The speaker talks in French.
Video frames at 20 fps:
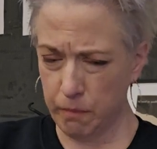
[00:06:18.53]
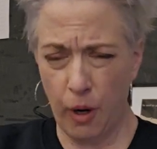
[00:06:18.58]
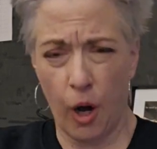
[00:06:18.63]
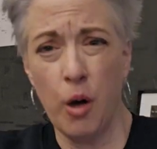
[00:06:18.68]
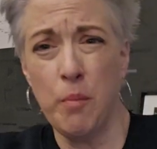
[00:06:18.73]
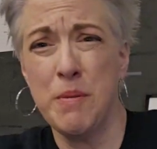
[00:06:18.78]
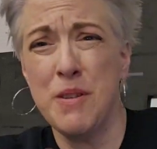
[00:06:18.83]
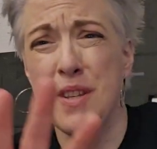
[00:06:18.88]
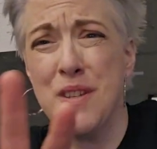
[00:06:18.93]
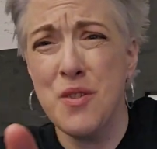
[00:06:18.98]

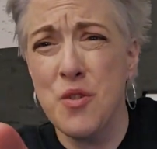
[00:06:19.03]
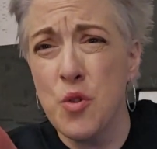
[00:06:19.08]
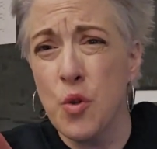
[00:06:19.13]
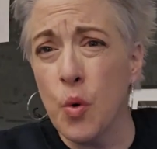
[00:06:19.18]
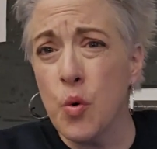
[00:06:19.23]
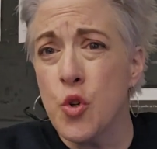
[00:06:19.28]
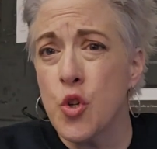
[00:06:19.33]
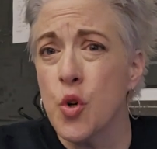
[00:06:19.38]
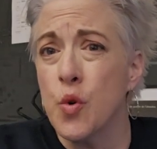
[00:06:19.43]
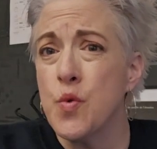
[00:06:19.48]
Oh, puis ça, c'est une
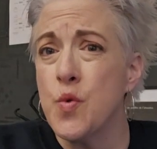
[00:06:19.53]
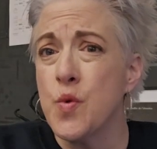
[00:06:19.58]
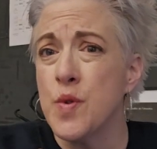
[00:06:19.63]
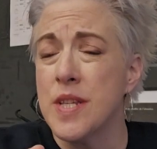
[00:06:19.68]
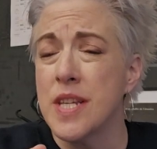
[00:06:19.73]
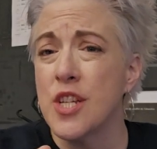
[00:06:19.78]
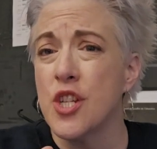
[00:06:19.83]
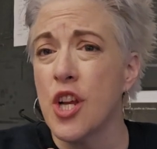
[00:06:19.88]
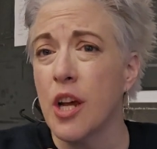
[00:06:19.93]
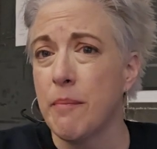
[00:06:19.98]
autre chose
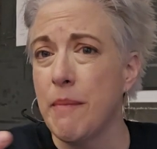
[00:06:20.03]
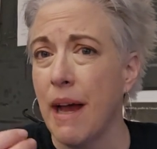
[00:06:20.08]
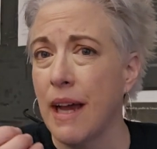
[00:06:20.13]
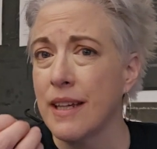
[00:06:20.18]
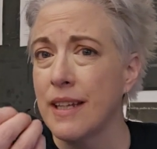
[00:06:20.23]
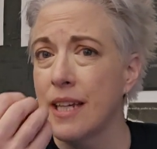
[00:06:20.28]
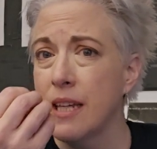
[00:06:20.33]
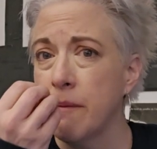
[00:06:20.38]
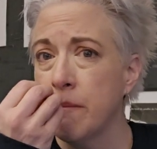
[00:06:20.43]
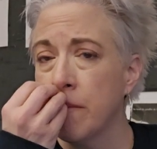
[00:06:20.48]
aussi que j'ai
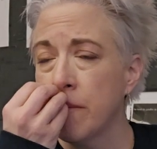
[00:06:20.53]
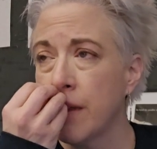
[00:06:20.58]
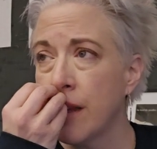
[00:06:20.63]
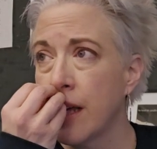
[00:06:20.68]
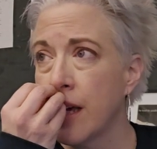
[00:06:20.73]
remarqué,